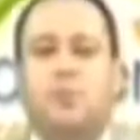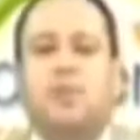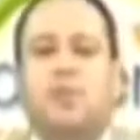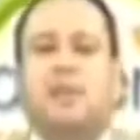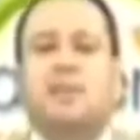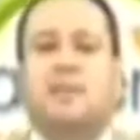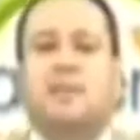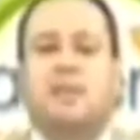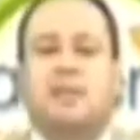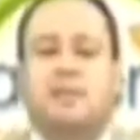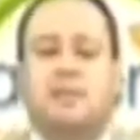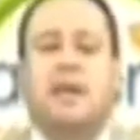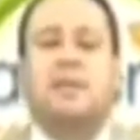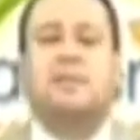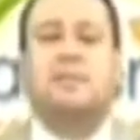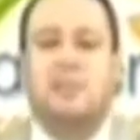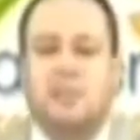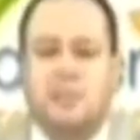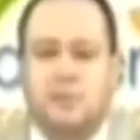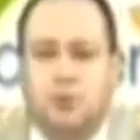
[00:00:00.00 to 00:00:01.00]
bu lezzeti
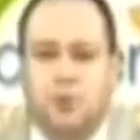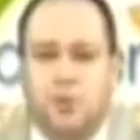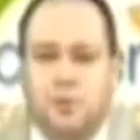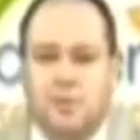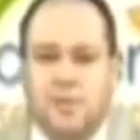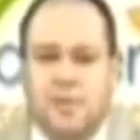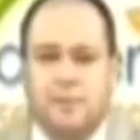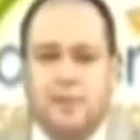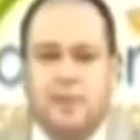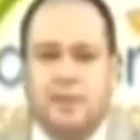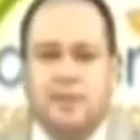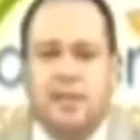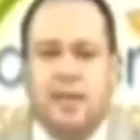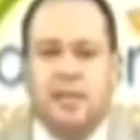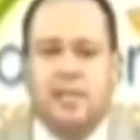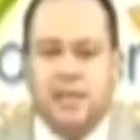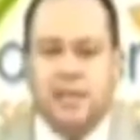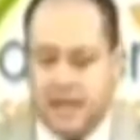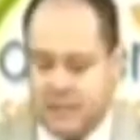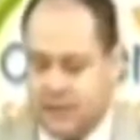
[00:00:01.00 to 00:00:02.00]
tatsın istiyoruz sevgili
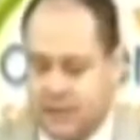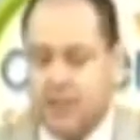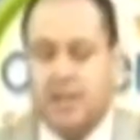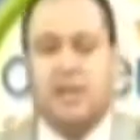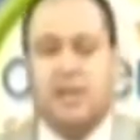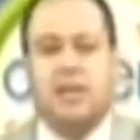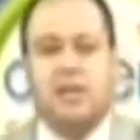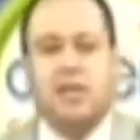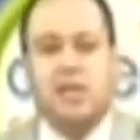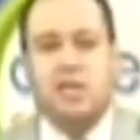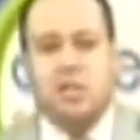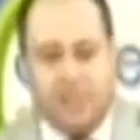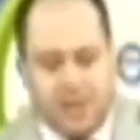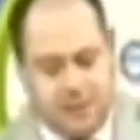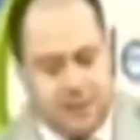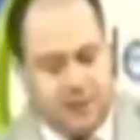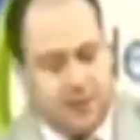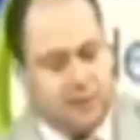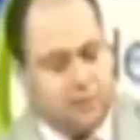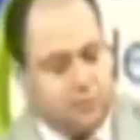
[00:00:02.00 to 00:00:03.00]
seyirciler.
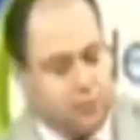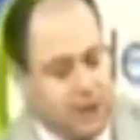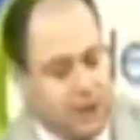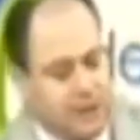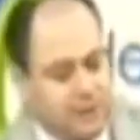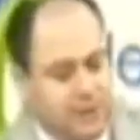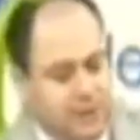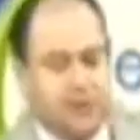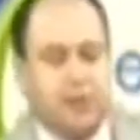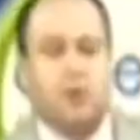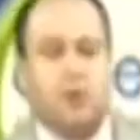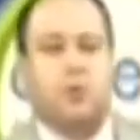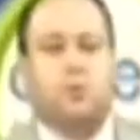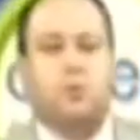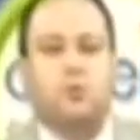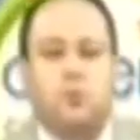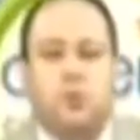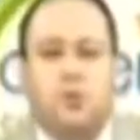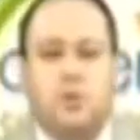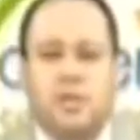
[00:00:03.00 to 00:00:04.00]
İşte söyledik
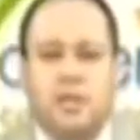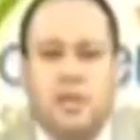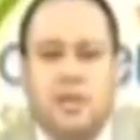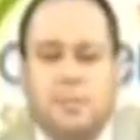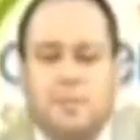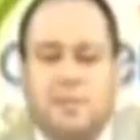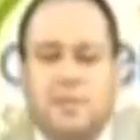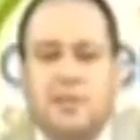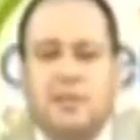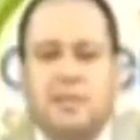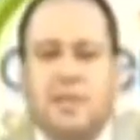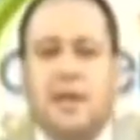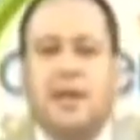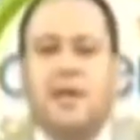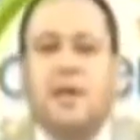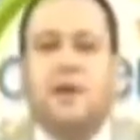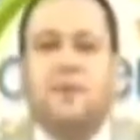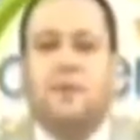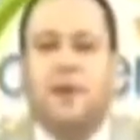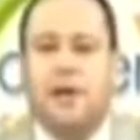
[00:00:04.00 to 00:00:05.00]
turunç reçelimizin
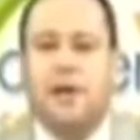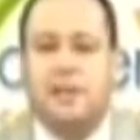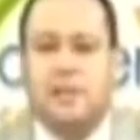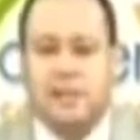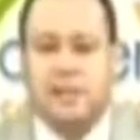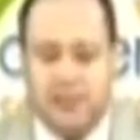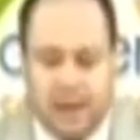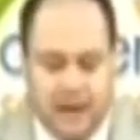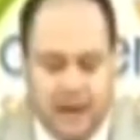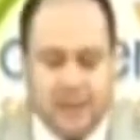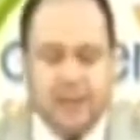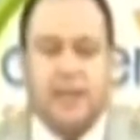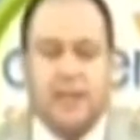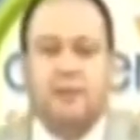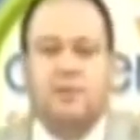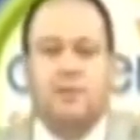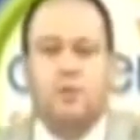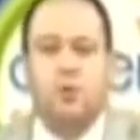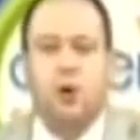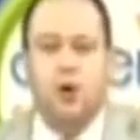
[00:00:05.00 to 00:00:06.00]
de faydalarını
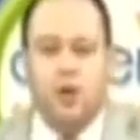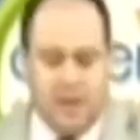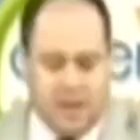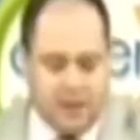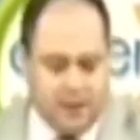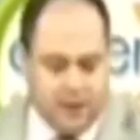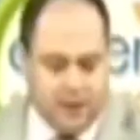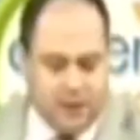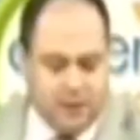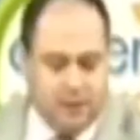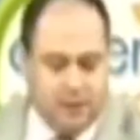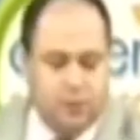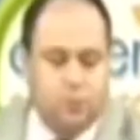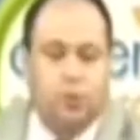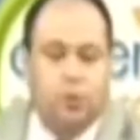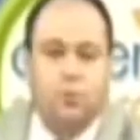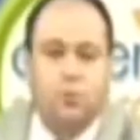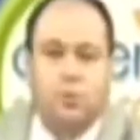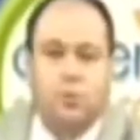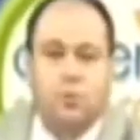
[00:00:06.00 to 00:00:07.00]
anlattık. Şöyle yavaş yavaş
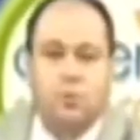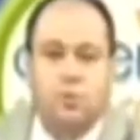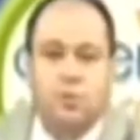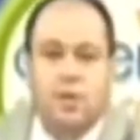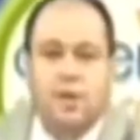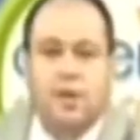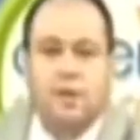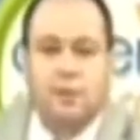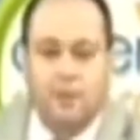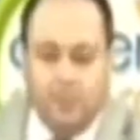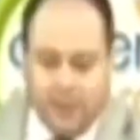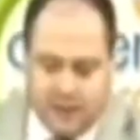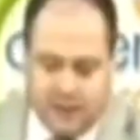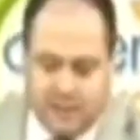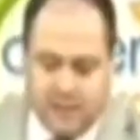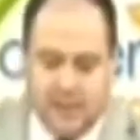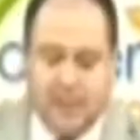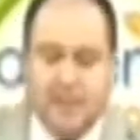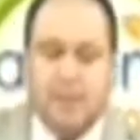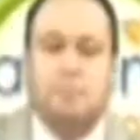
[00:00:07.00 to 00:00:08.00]
koyuyoruz ve
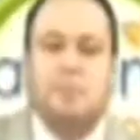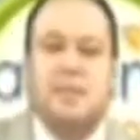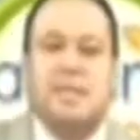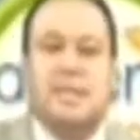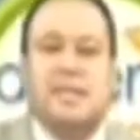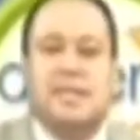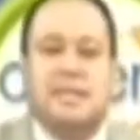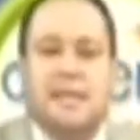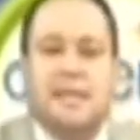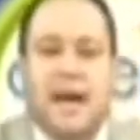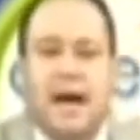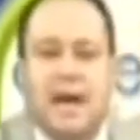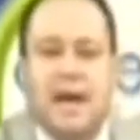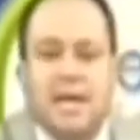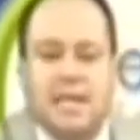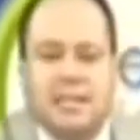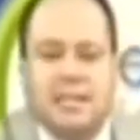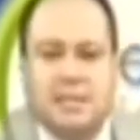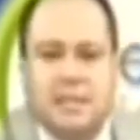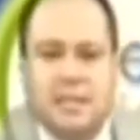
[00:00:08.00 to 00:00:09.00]
bakın bir diğer
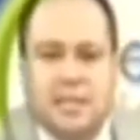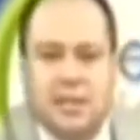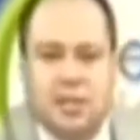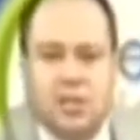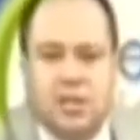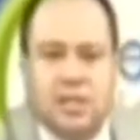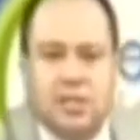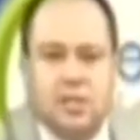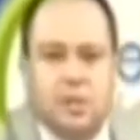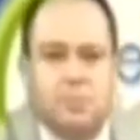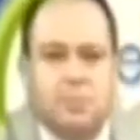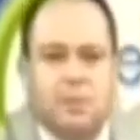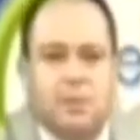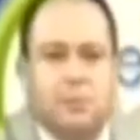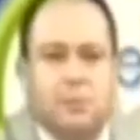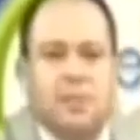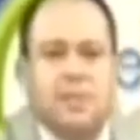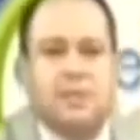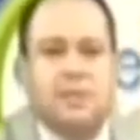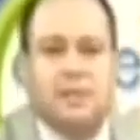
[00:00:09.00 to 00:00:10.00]
lezzete geçeceğiz şimdi.
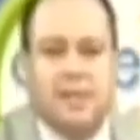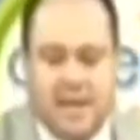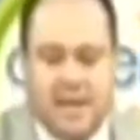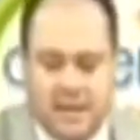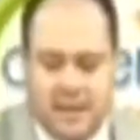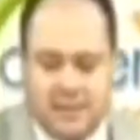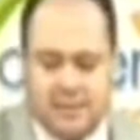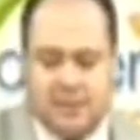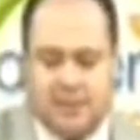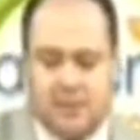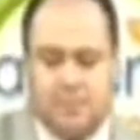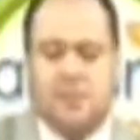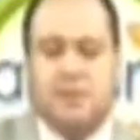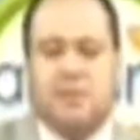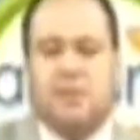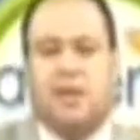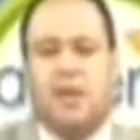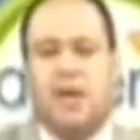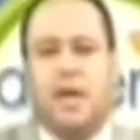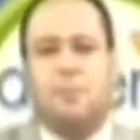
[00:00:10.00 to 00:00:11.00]
Bir diğer
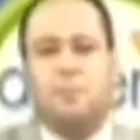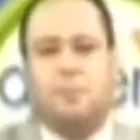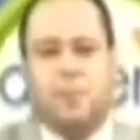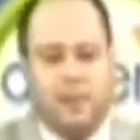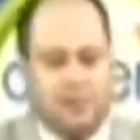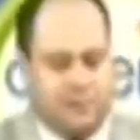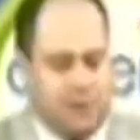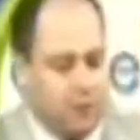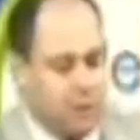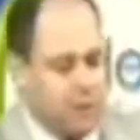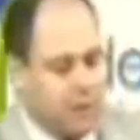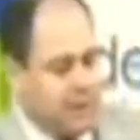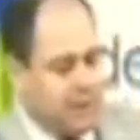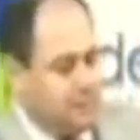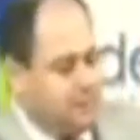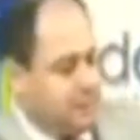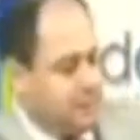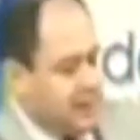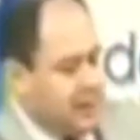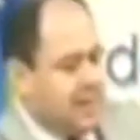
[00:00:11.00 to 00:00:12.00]
lezzetimiz hep birlikte
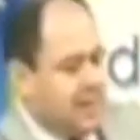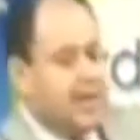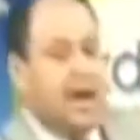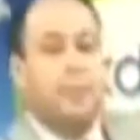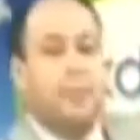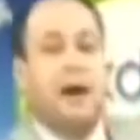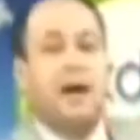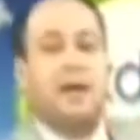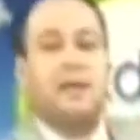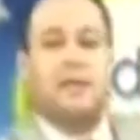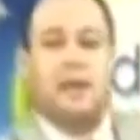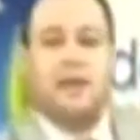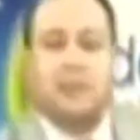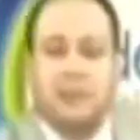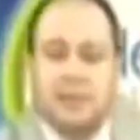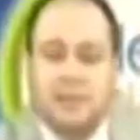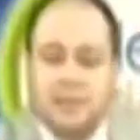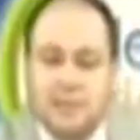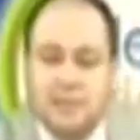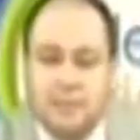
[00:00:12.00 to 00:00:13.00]
görelim kabak
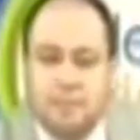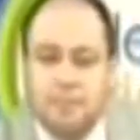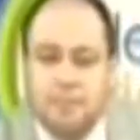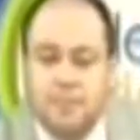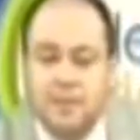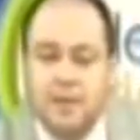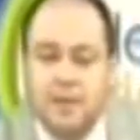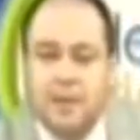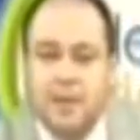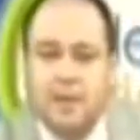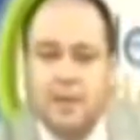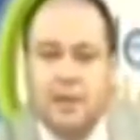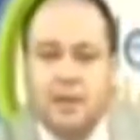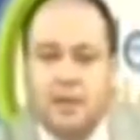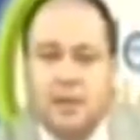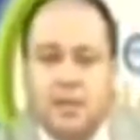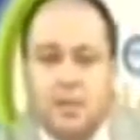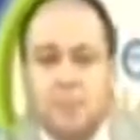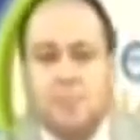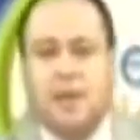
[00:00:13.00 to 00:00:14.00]
tatlısı.
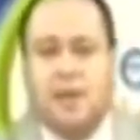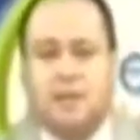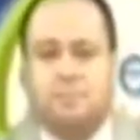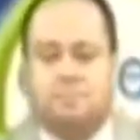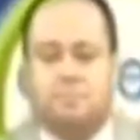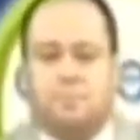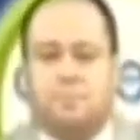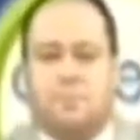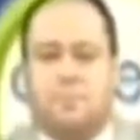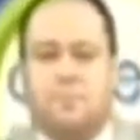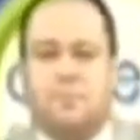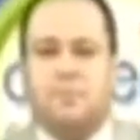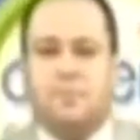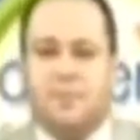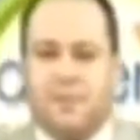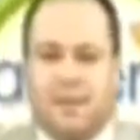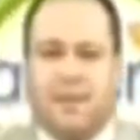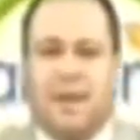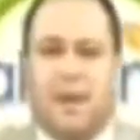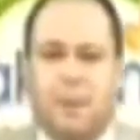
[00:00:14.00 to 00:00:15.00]
Şimdi
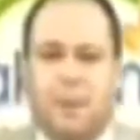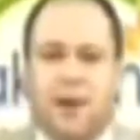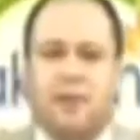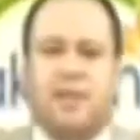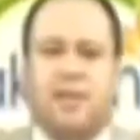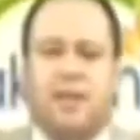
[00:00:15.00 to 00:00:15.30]
kabak